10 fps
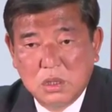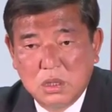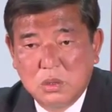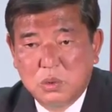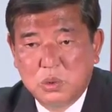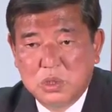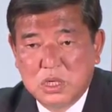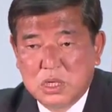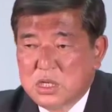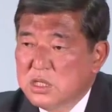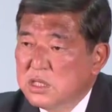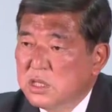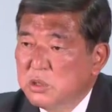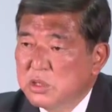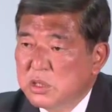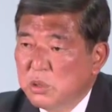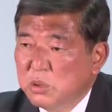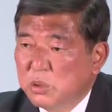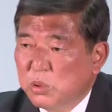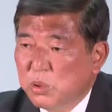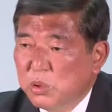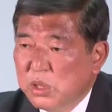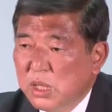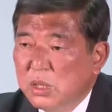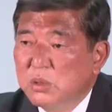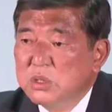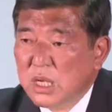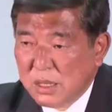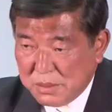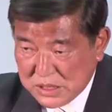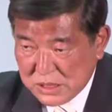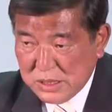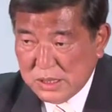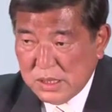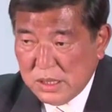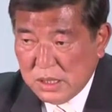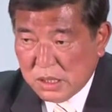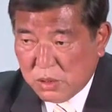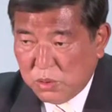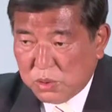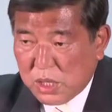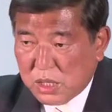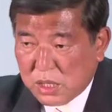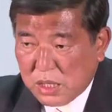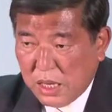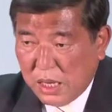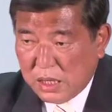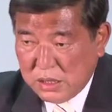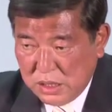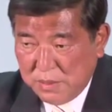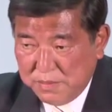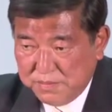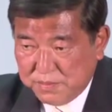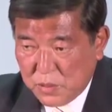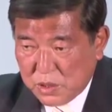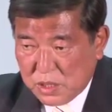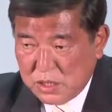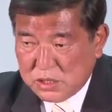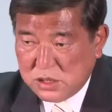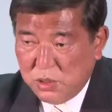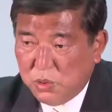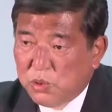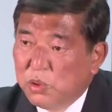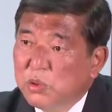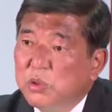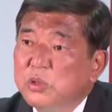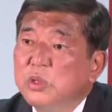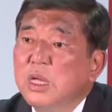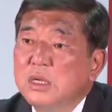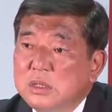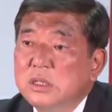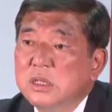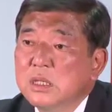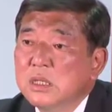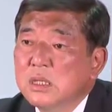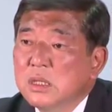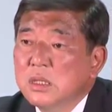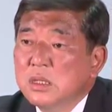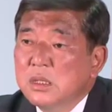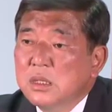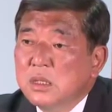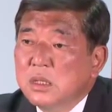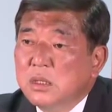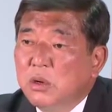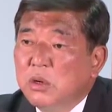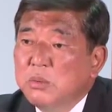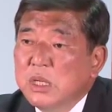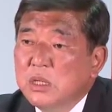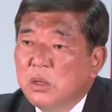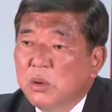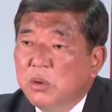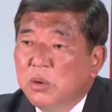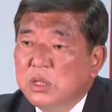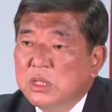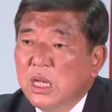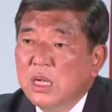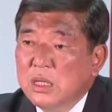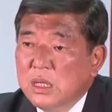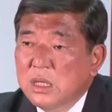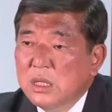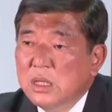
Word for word: というふうに認識をしておるところでございます。この結果に決しておごることなく国民のご期待に